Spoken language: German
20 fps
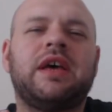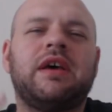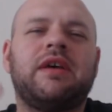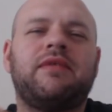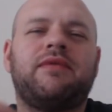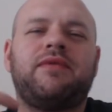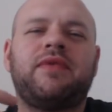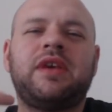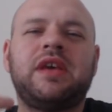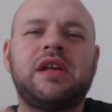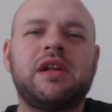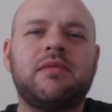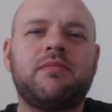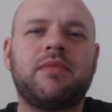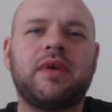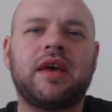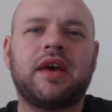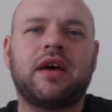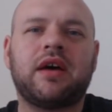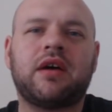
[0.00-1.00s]
viel
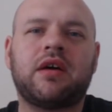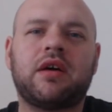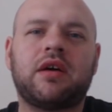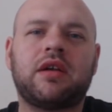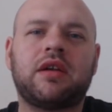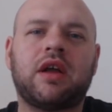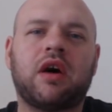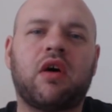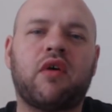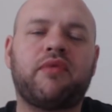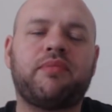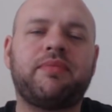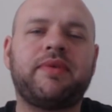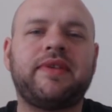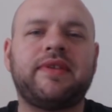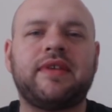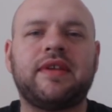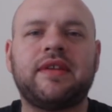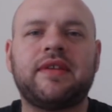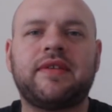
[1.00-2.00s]
mehr darauf
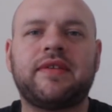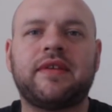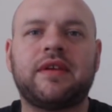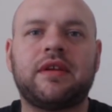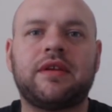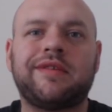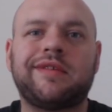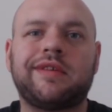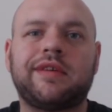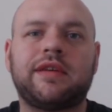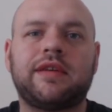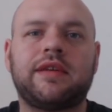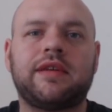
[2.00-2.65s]
besinnt sind,